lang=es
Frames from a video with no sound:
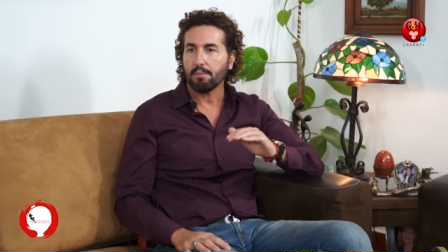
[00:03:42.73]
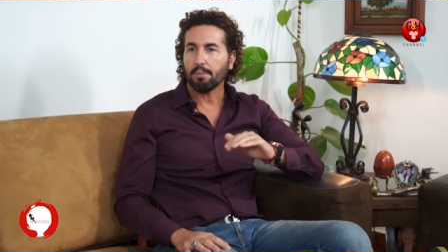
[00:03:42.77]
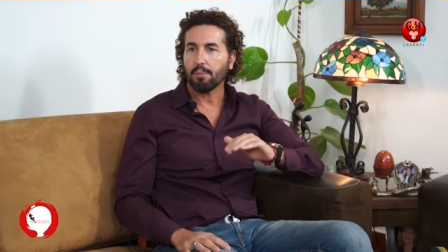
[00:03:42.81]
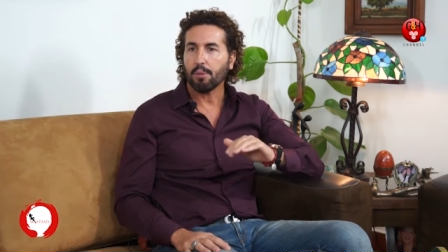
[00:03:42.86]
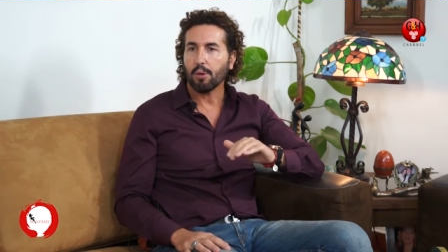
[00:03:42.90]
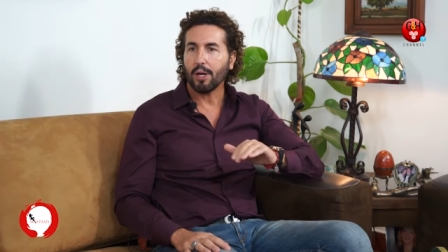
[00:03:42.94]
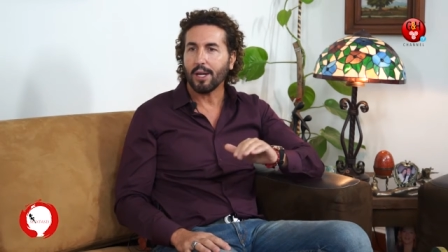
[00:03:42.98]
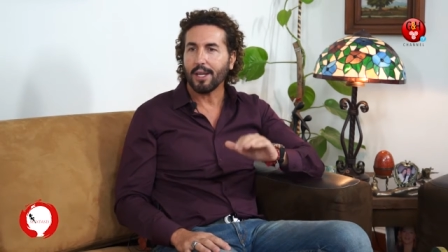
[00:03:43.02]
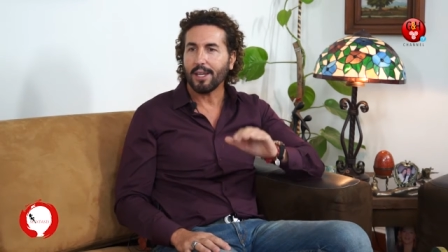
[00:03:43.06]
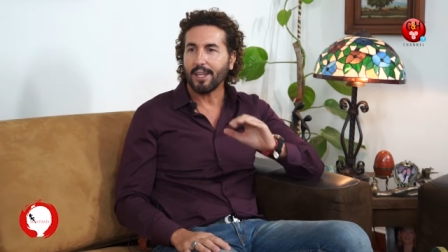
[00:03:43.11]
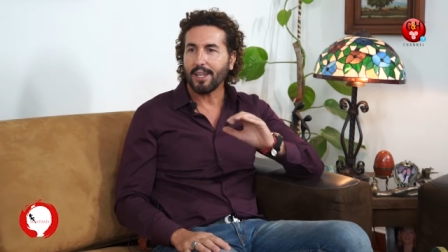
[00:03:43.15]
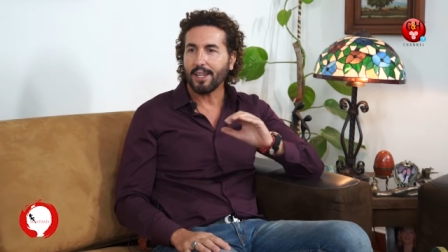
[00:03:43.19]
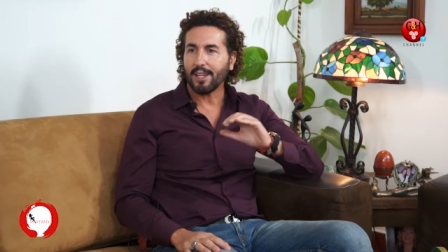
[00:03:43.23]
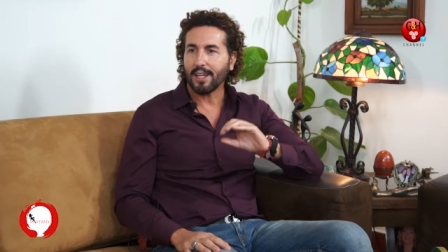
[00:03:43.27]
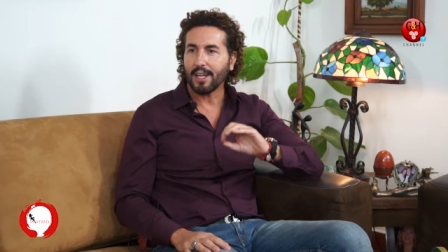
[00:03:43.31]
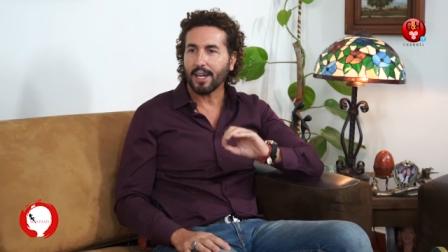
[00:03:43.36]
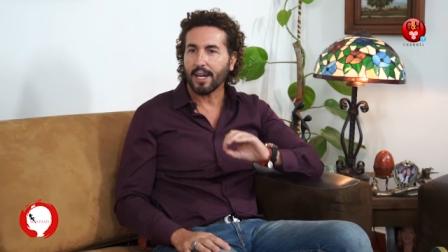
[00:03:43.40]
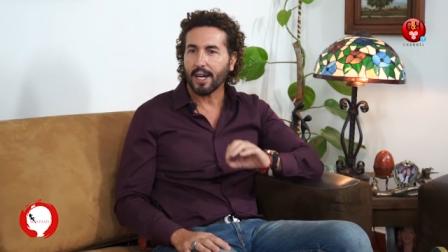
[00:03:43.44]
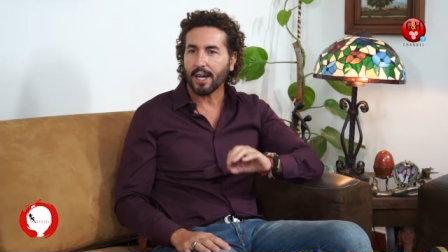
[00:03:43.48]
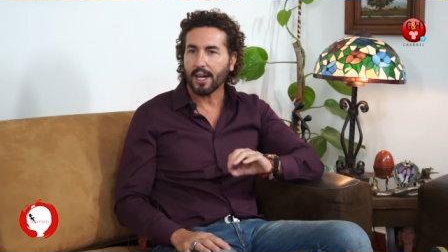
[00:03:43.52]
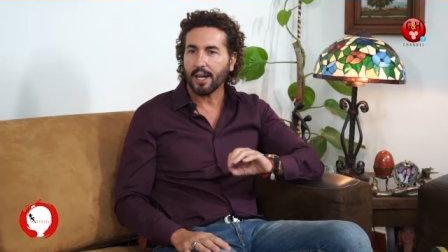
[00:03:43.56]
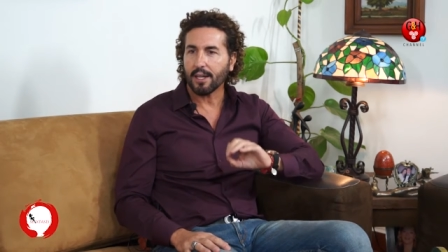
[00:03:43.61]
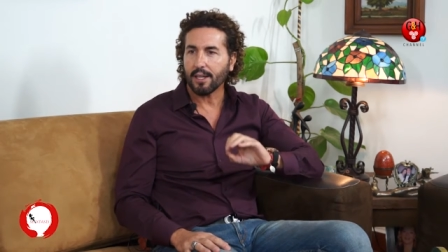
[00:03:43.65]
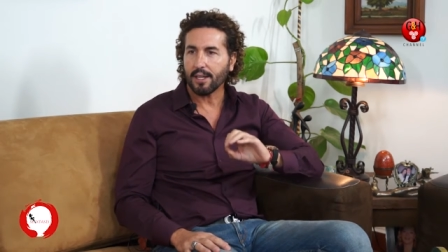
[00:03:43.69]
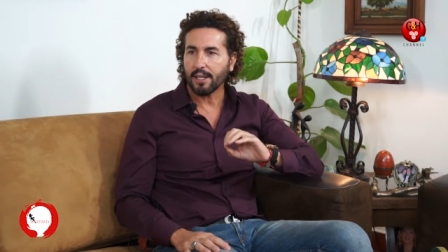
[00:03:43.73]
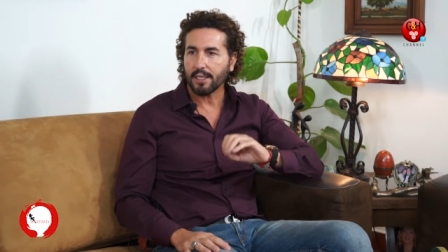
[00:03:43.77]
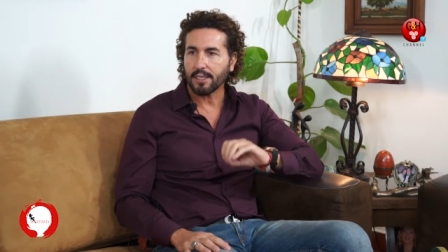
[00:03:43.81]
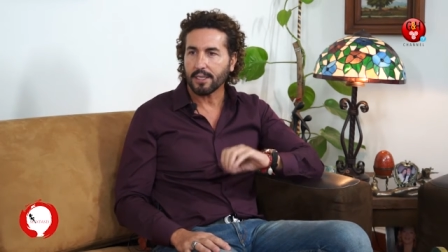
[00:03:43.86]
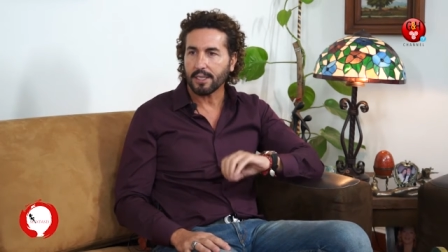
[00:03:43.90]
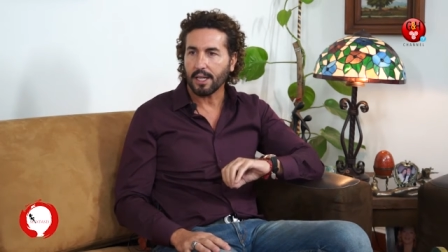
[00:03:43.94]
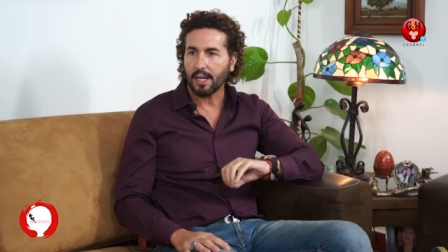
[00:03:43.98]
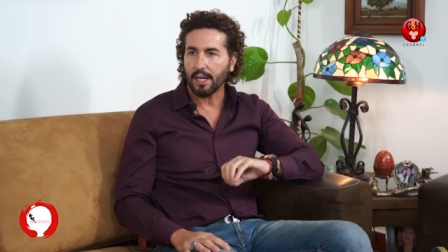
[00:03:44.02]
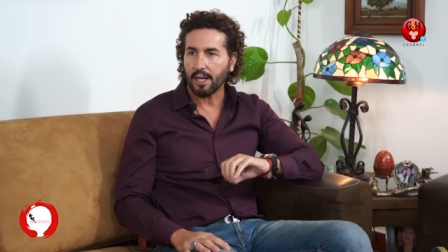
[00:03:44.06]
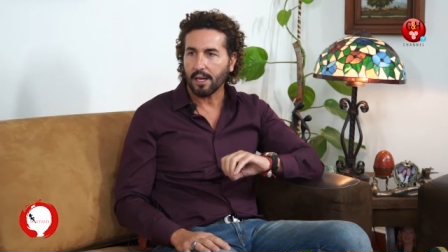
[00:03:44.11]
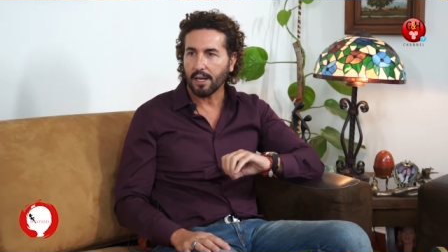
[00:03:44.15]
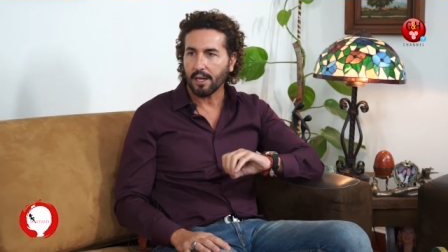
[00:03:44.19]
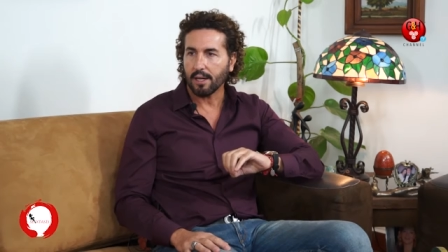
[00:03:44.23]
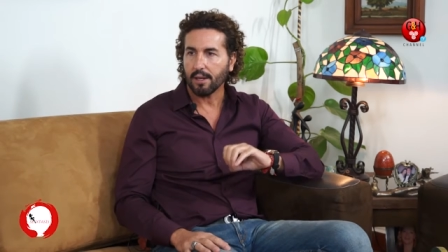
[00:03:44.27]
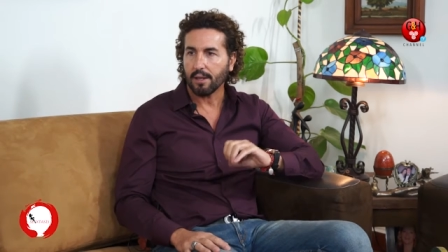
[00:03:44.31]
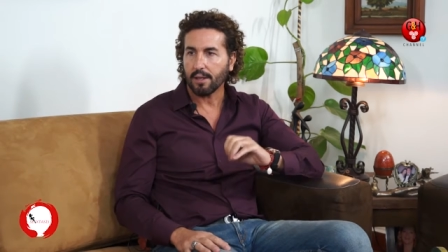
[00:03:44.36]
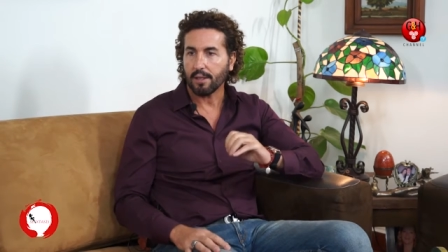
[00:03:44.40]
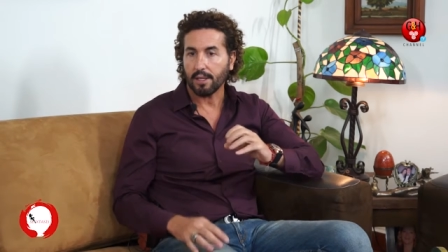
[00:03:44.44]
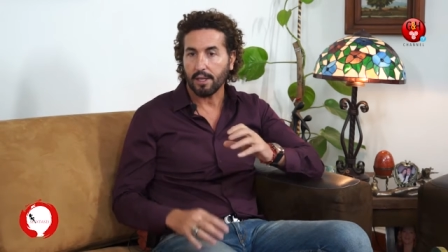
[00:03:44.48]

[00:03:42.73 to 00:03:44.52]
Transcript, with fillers: puede dejar de ser,